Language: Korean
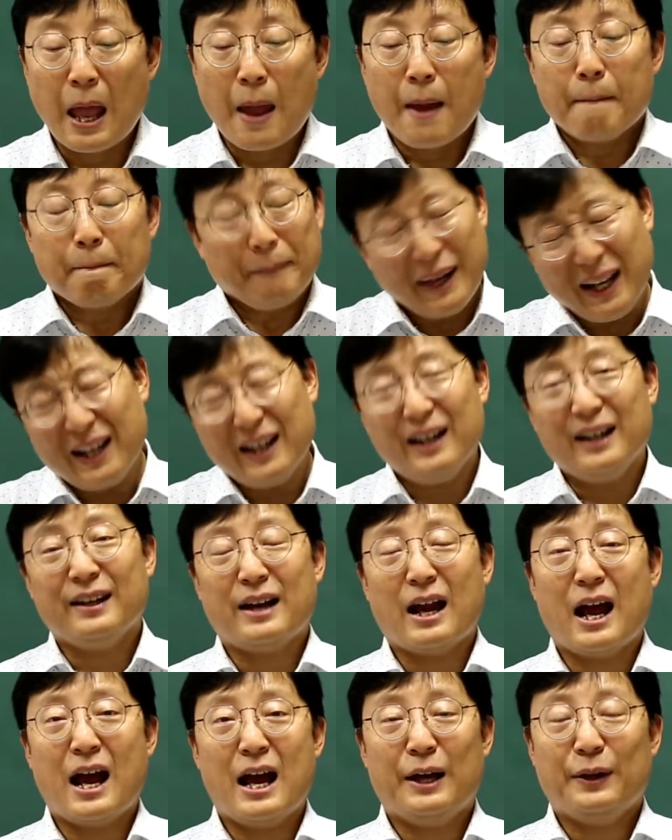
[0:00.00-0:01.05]

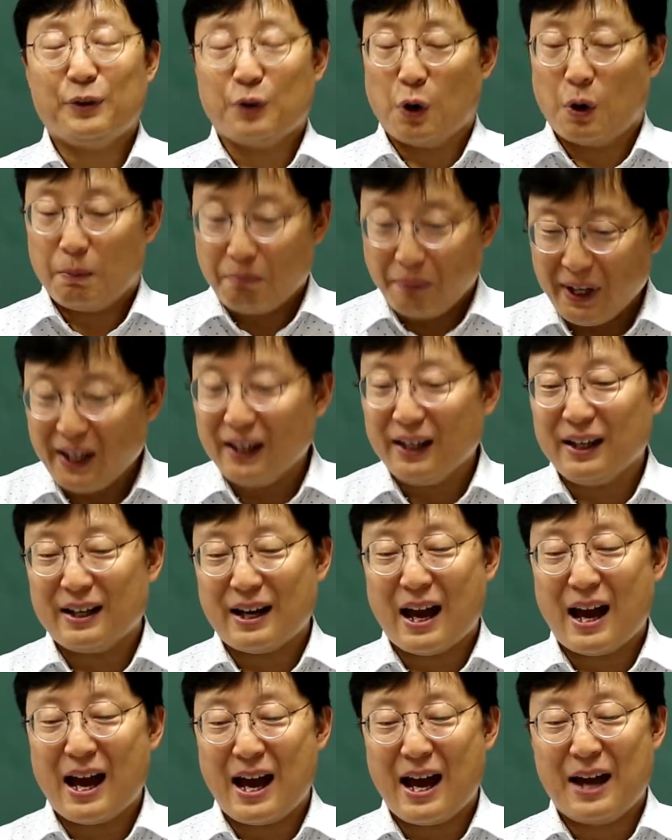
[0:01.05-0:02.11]
미래도
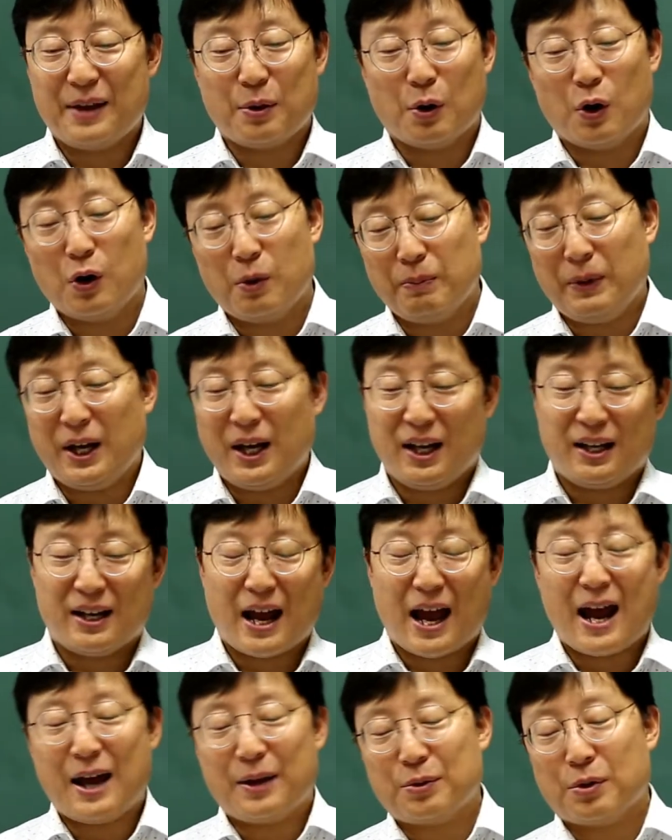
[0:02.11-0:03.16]
미래도
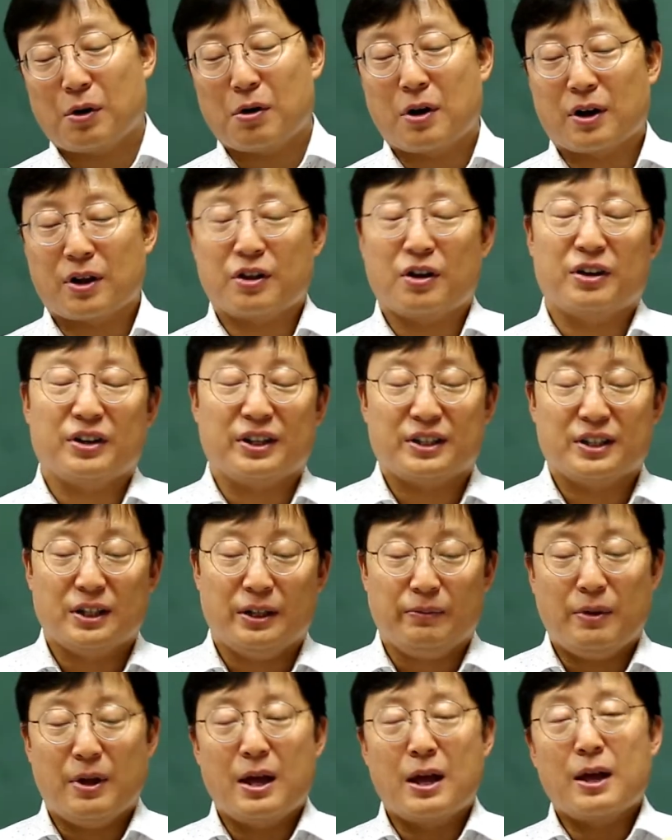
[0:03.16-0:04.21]
미래도 거기서
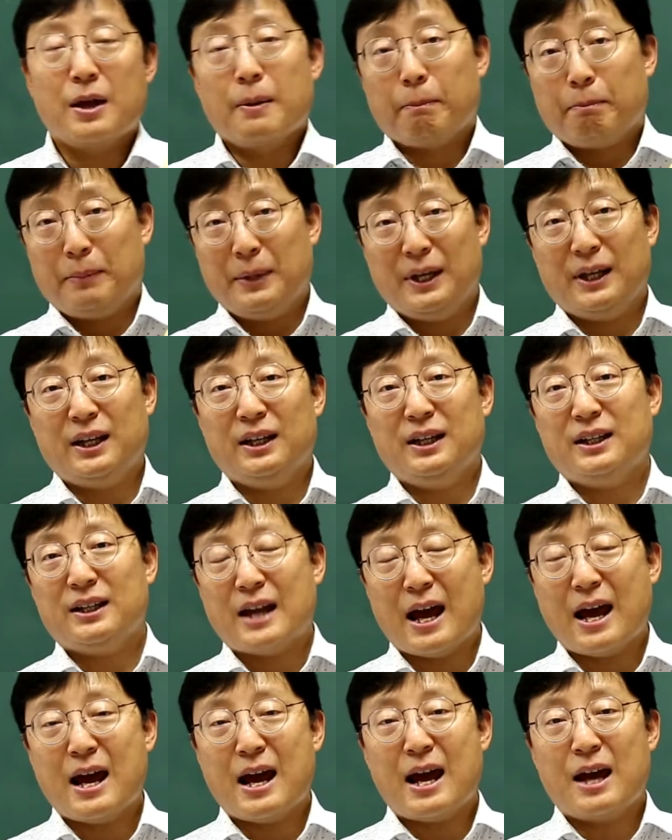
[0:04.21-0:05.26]
리듬
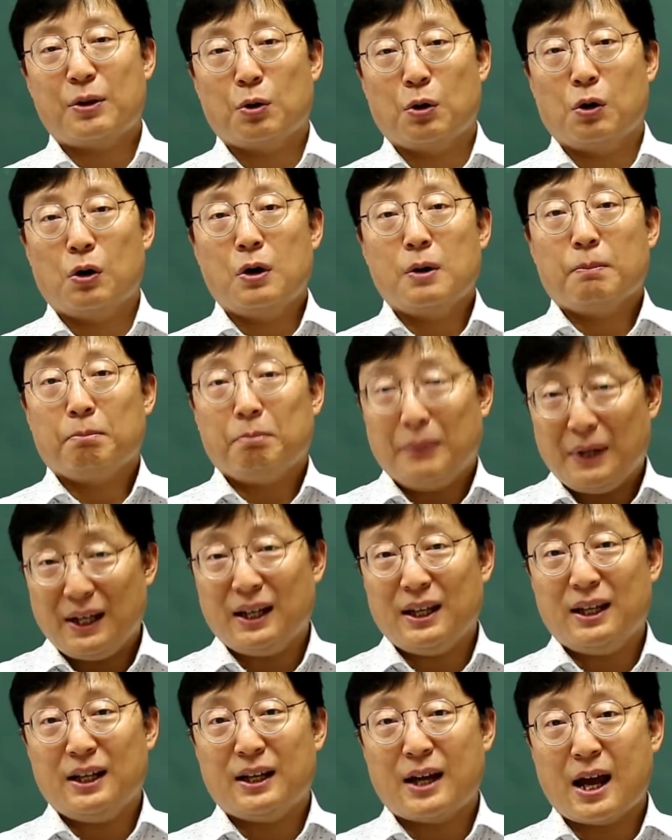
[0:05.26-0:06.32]
미래도
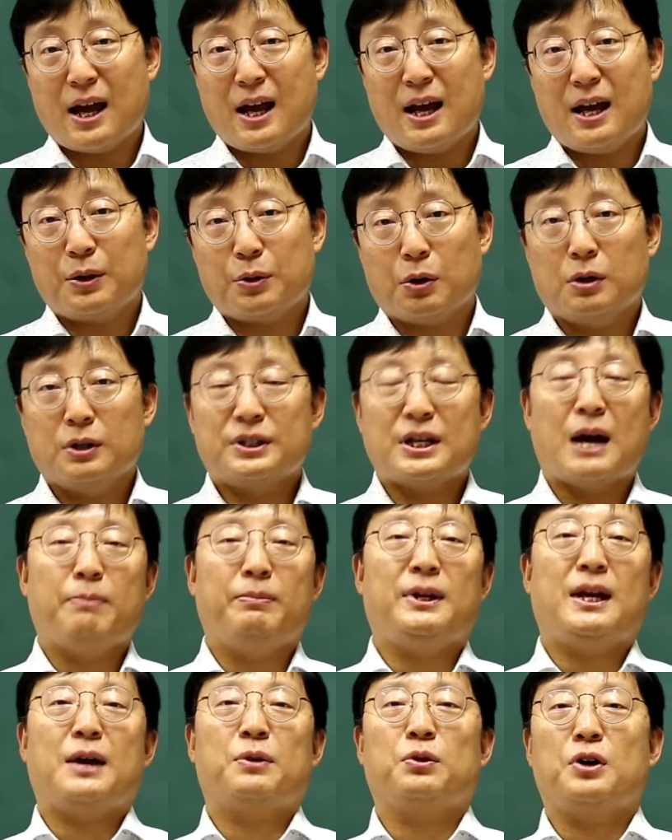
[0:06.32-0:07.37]
미래도. 자,
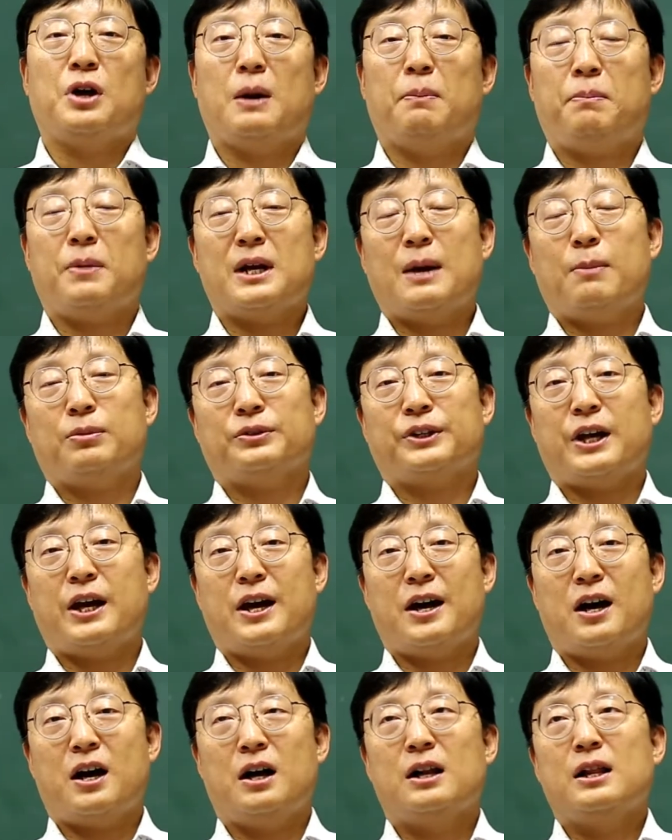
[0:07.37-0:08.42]
미래도 열 번
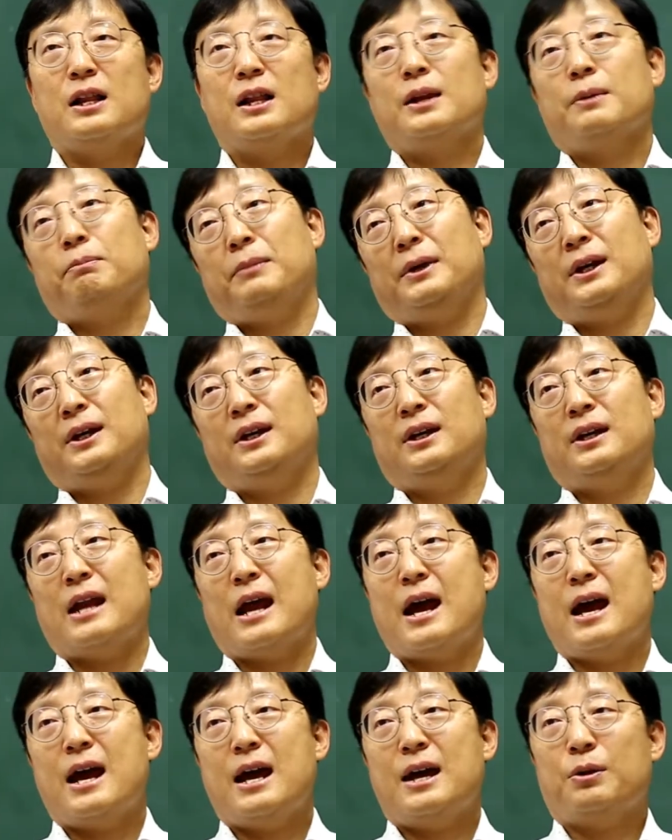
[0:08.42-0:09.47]
해보세요.
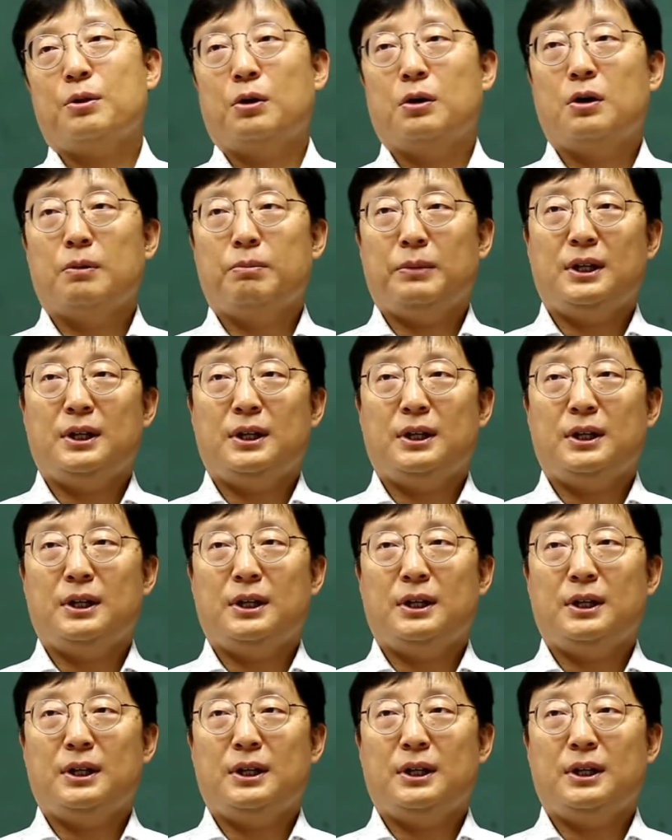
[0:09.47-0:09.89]
미래도.